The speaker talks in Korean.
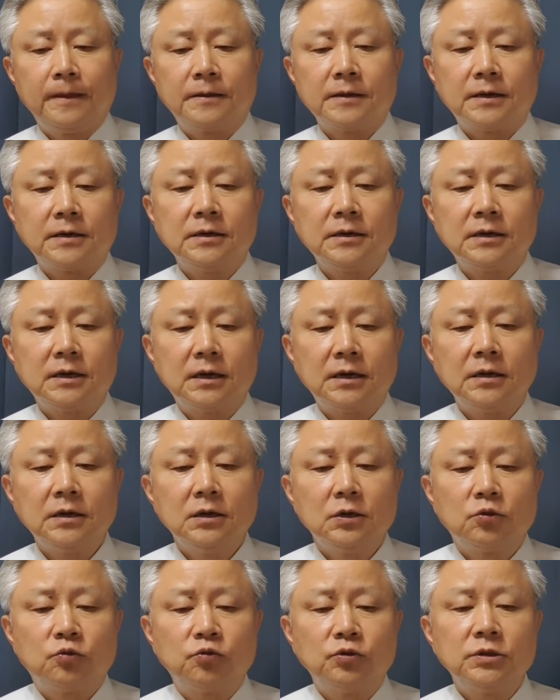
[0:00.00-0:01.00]
자,
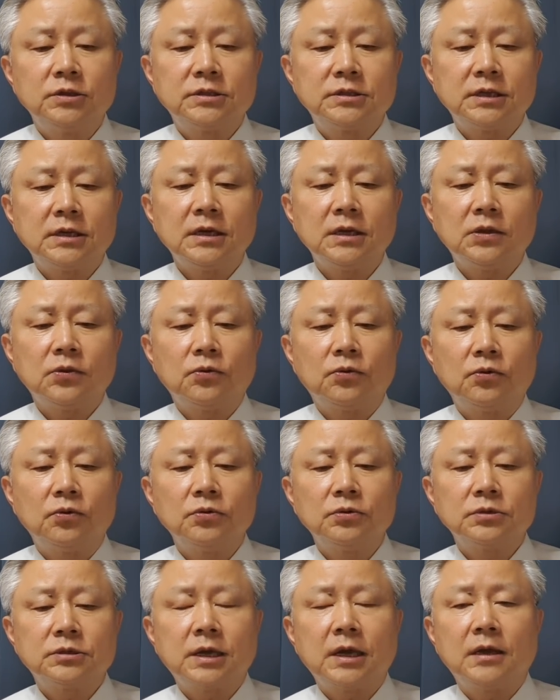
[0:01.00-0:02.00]
그러니까 둘째
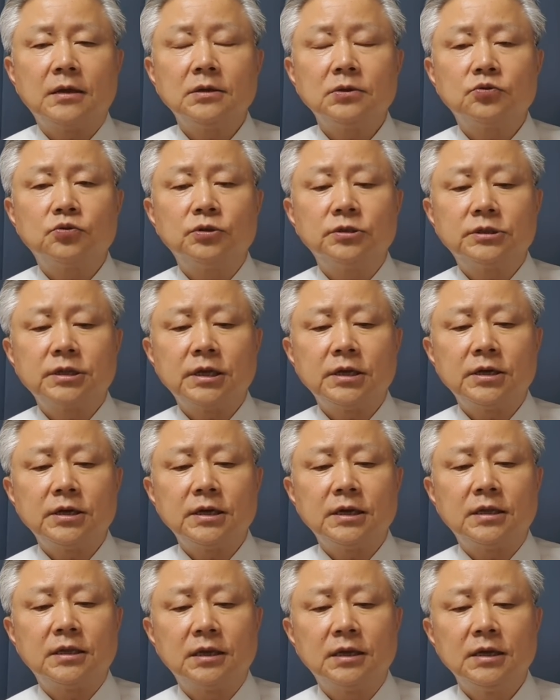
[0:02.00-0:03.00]
동생, 둘째
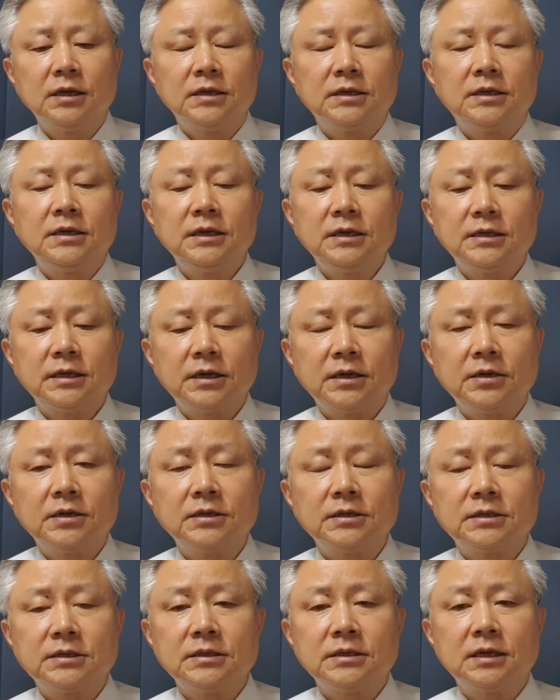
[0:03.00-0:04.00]
형인
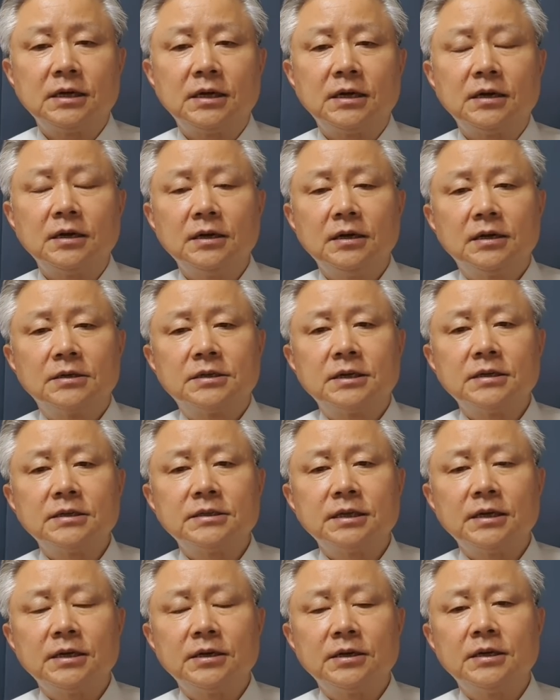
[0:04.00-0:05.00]
이재영 씨가
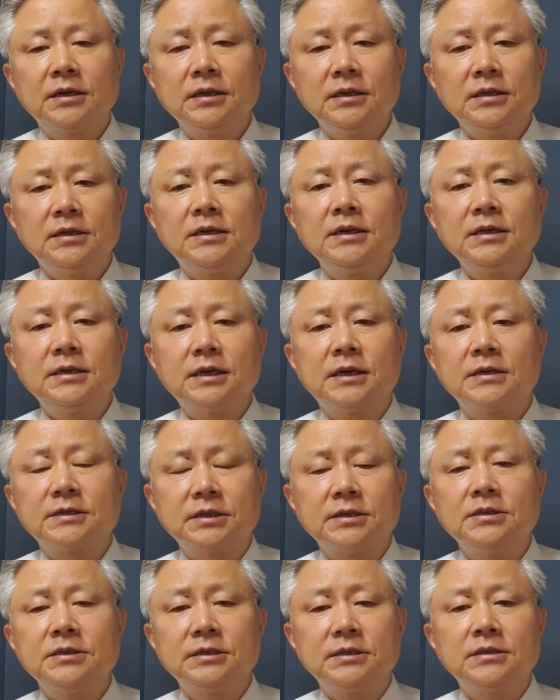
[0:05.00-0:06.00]
첫째 형인
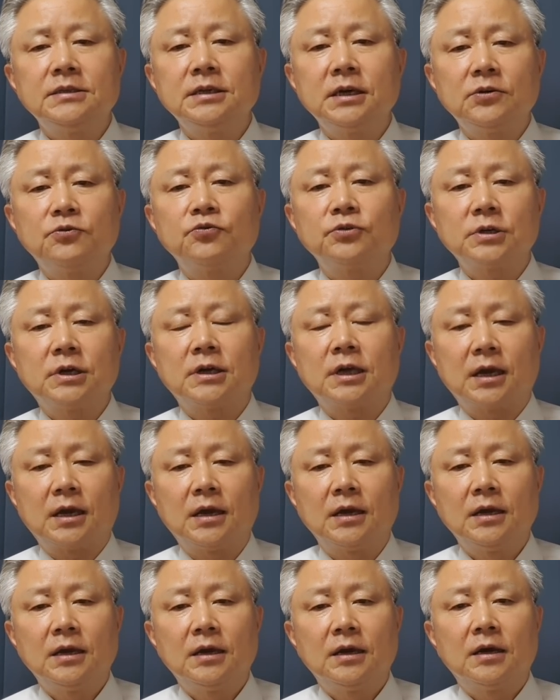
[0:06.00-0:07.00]
이재선 씨의 주장에
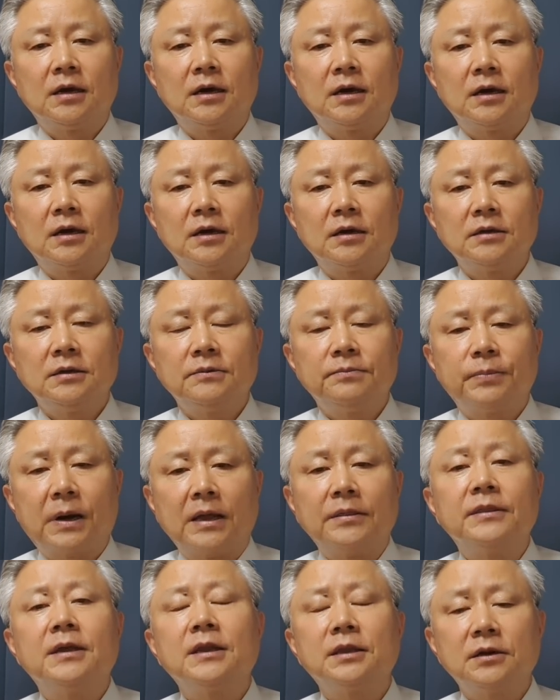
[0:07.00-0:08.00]
이
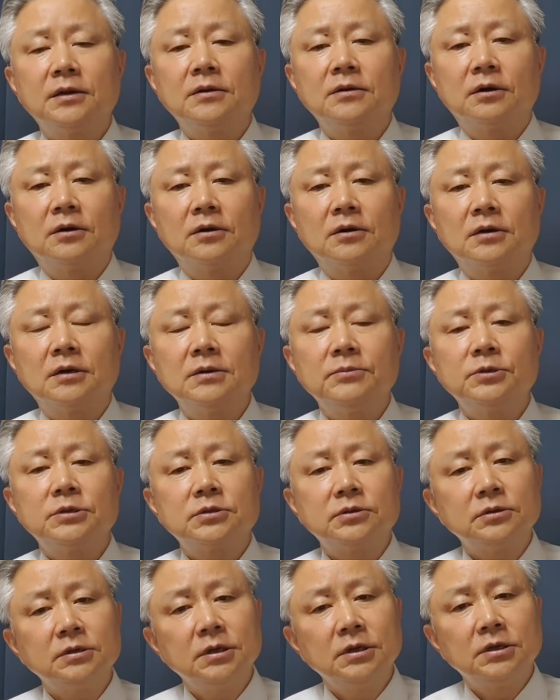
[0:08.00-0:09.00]
반대되는 것
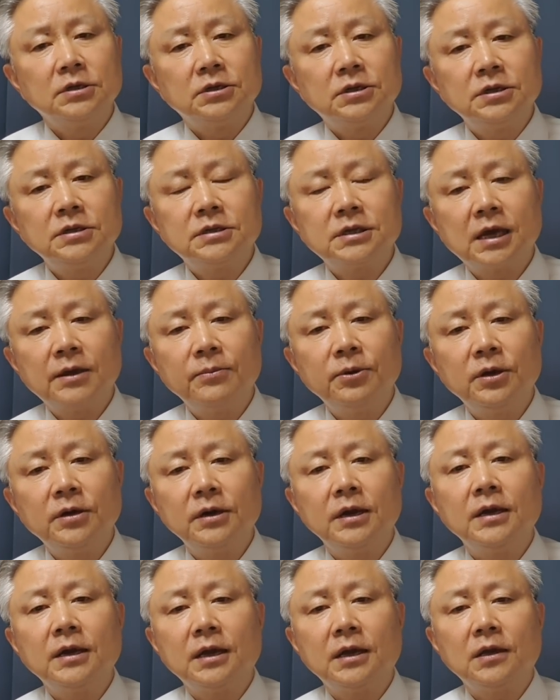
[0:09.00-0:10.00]
그러면서
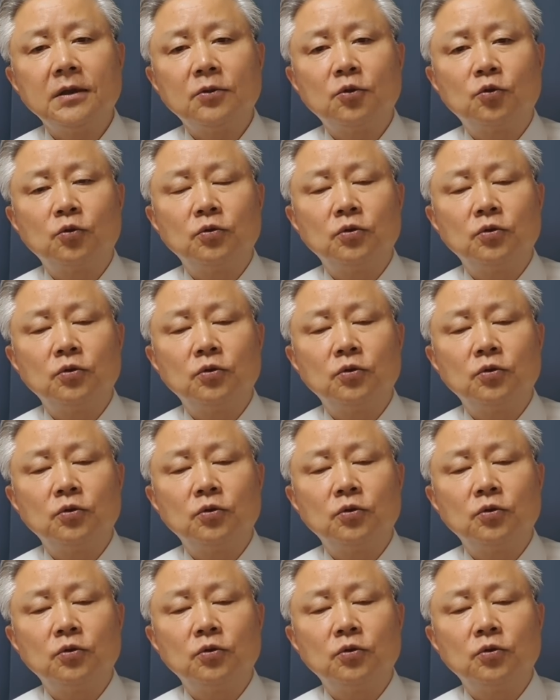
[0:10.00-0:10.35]
이재명에게